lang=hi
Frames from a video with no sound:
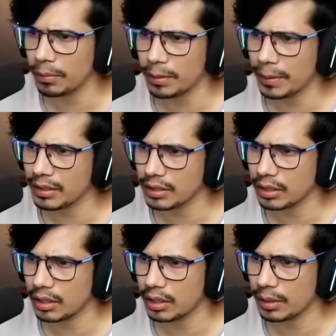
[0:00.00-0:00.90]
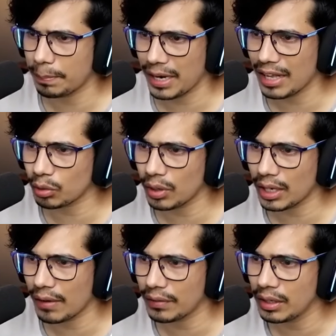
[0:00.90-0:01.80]
मेरे पास पड़ा तो है
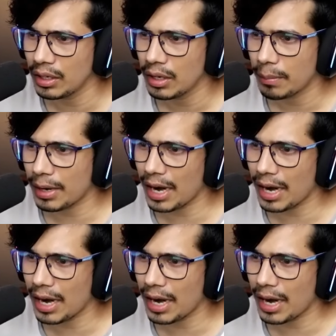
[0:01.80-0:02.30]
काफ़ी बट आई